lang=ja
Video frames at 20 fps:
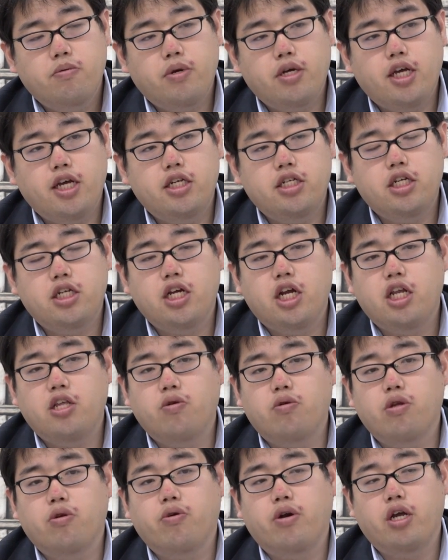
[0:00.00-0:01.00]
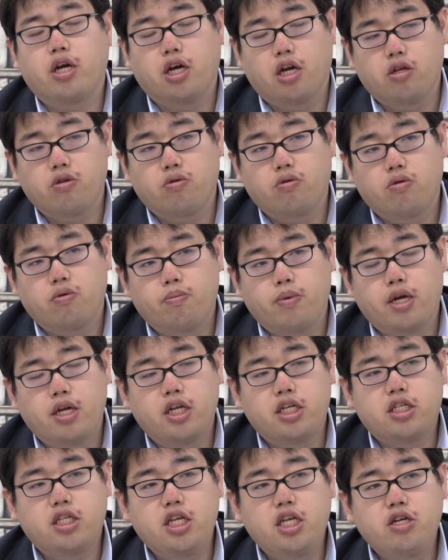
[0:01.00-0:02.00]
形式に慣れておいた方がいいかなと。
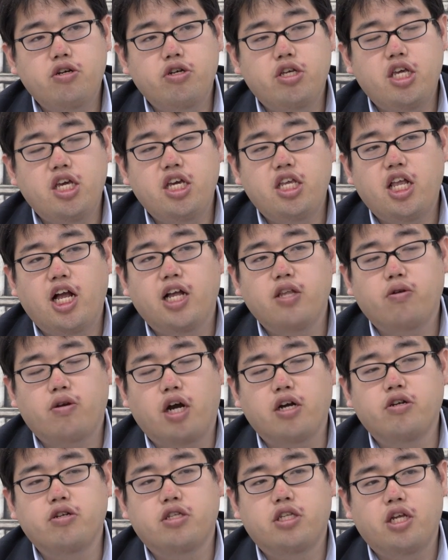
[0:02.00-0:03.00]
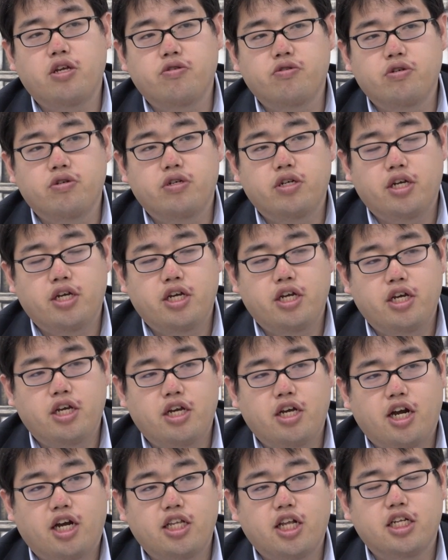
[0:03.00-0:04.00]
リスニング聞いた後書くって
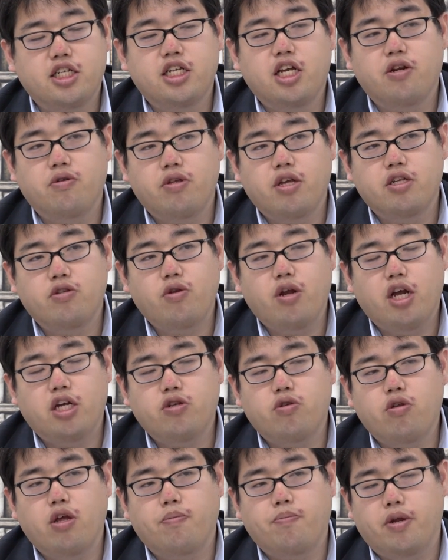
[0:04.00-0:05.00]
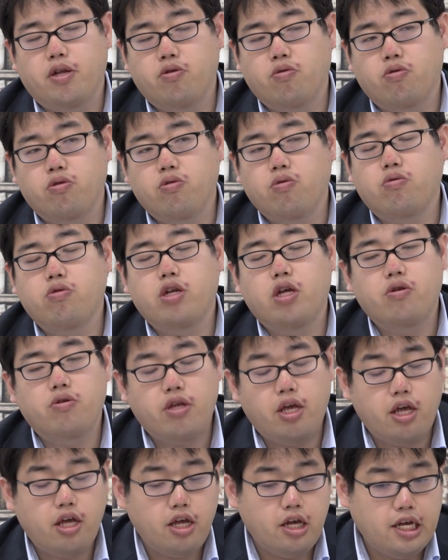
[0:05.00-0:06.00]
いう、形なので、それがちょっとやっぱり独特なの
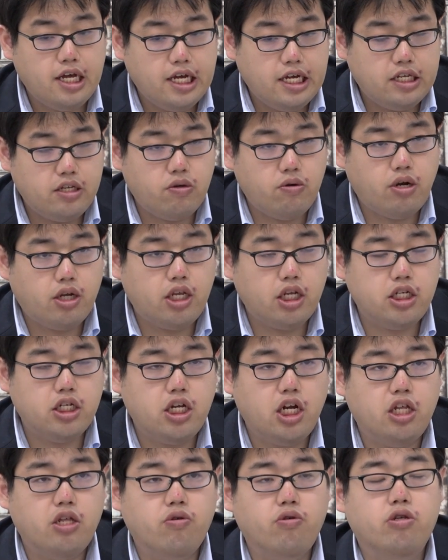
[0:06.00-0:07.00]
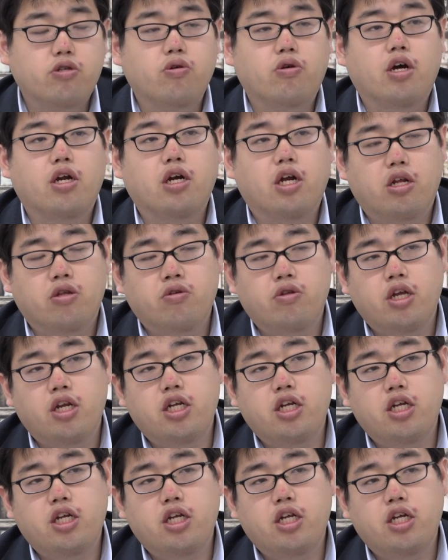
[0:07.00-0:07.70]
で、その形に慣れておく必要があるかな。